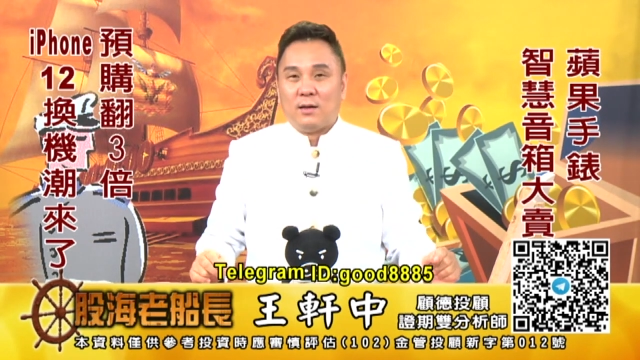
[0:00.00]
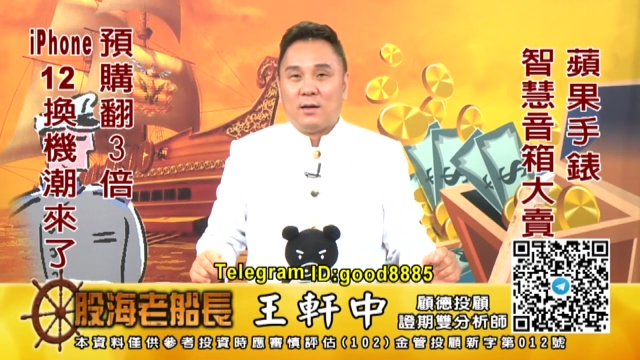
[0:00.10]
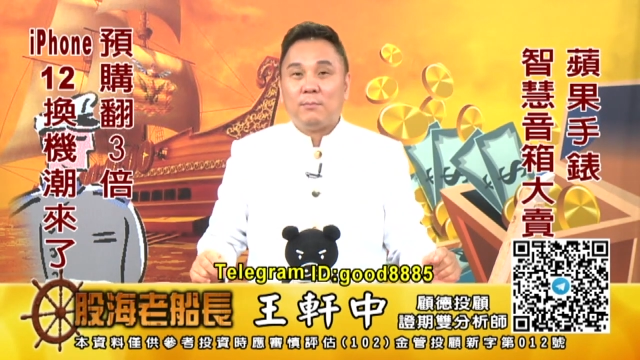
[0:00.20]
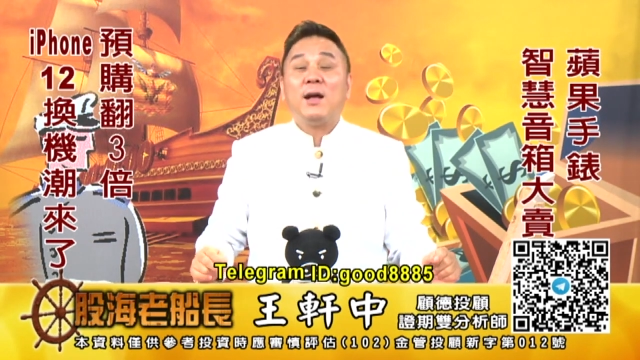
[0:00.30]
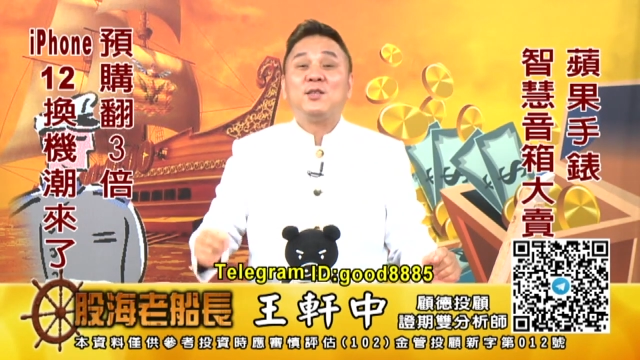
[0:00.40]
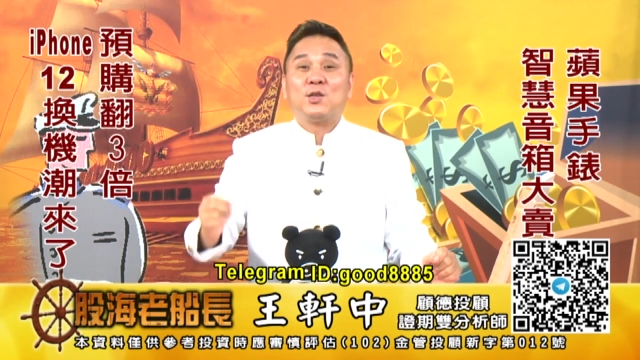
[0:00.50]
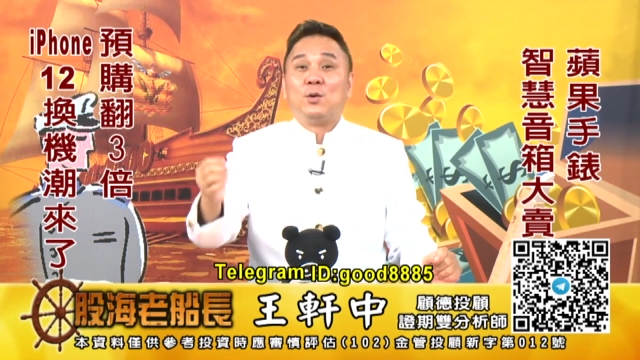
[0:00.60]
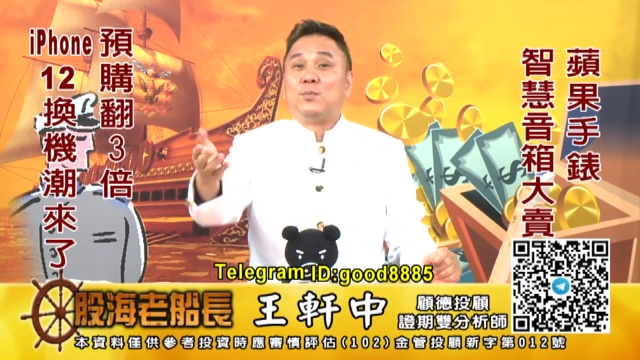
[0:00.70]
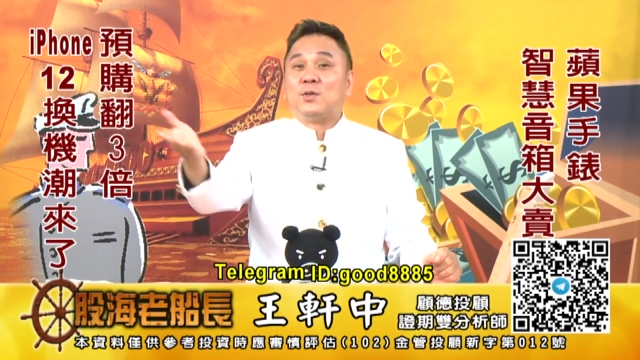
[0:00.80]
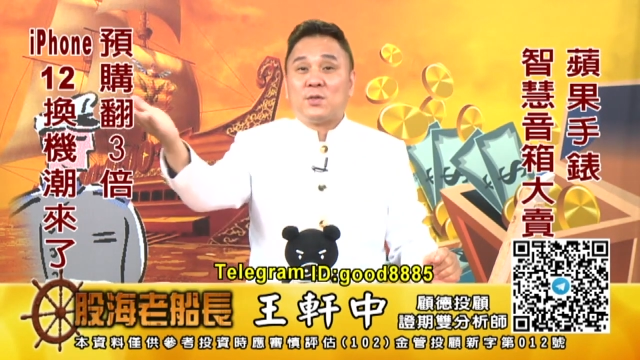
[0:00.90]
啊，慢
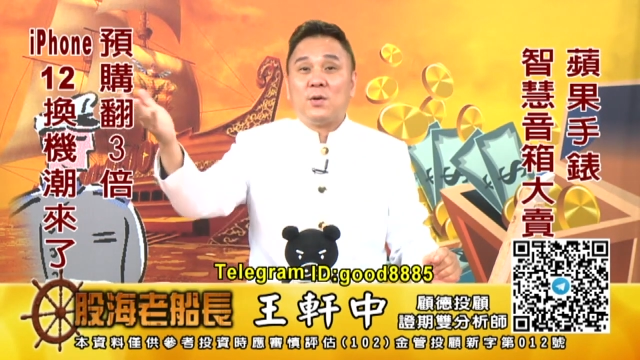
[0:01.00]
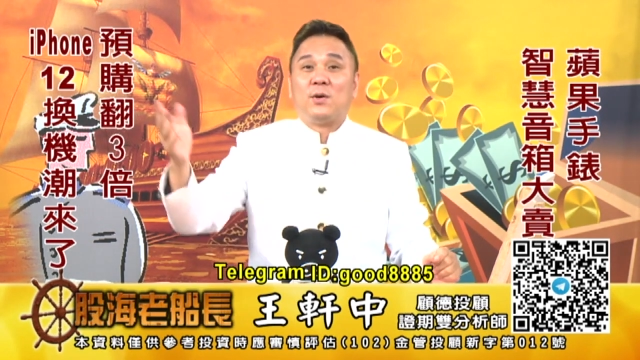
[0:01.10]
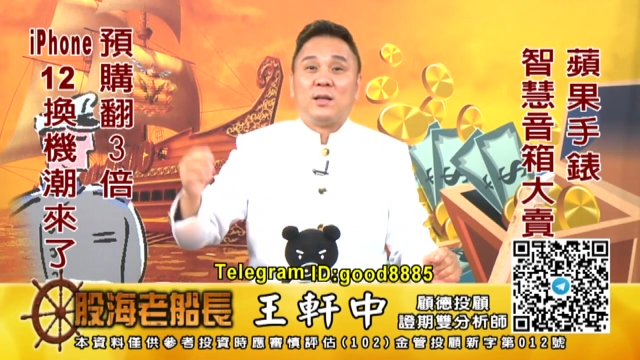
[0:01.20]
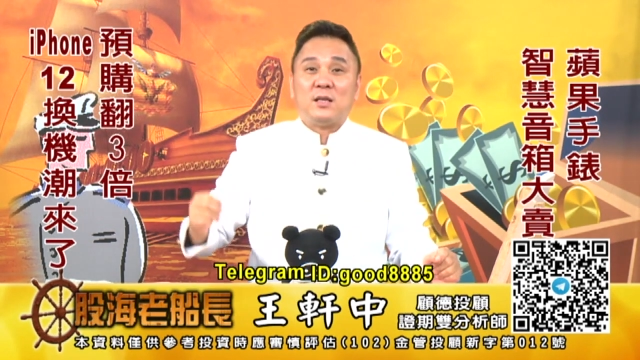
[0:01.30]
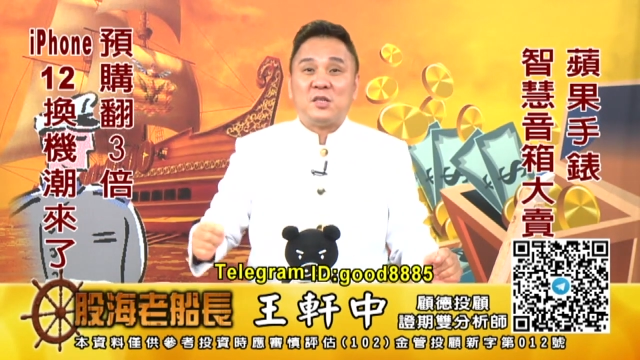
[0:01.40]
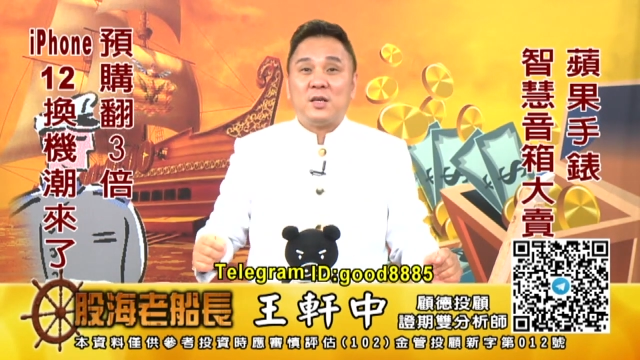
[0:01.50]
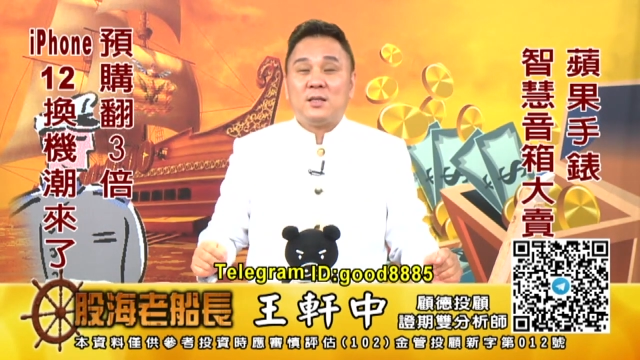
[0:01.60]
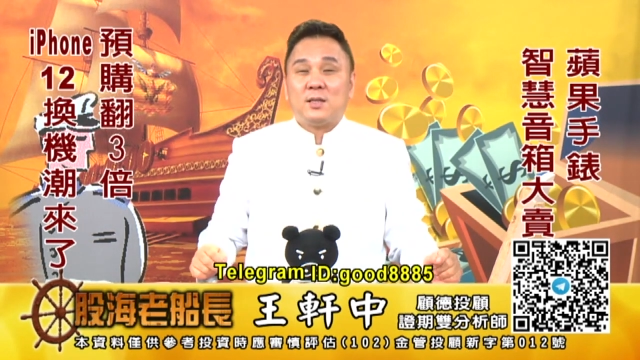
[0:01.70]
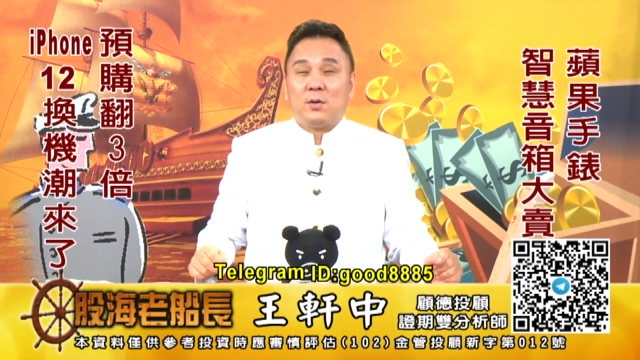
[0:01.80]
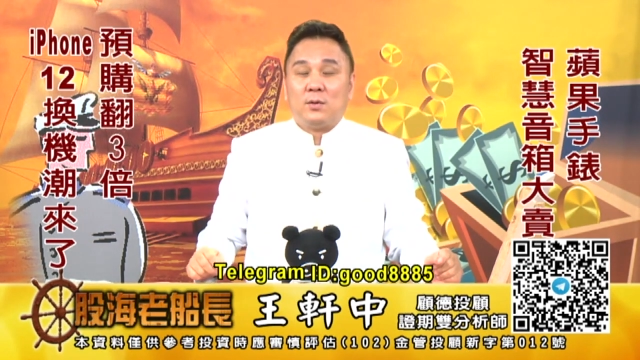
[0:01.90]
走不送啊，你
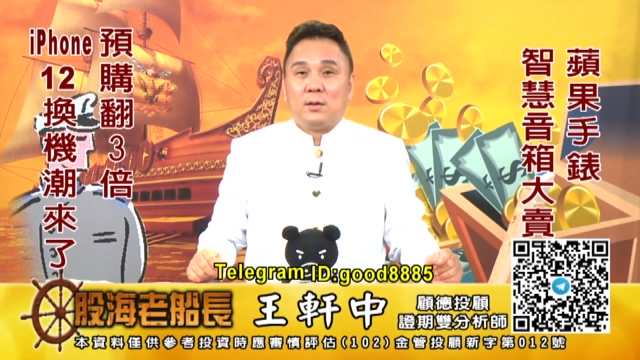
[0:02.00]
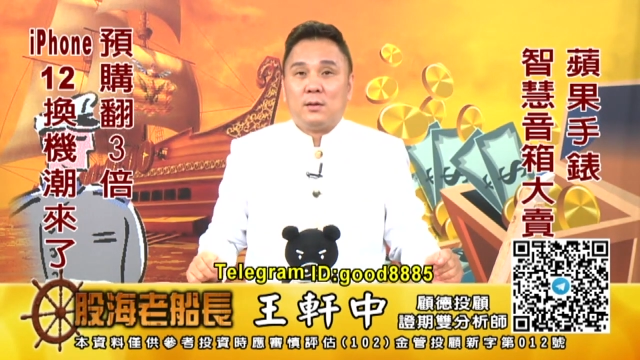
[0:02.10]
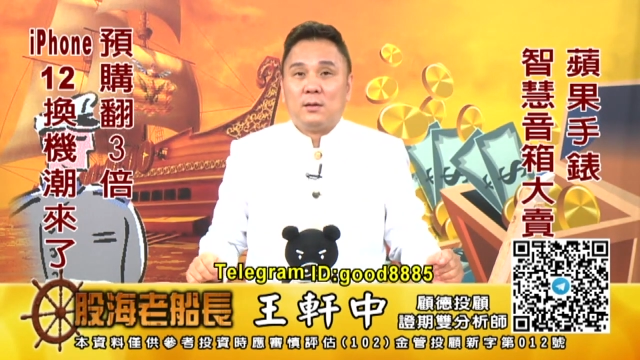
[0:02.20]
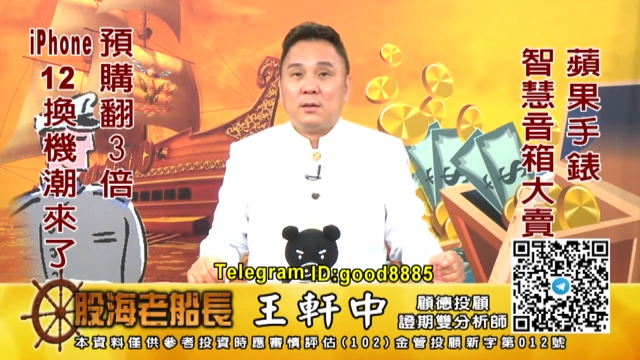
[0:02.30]
先走了。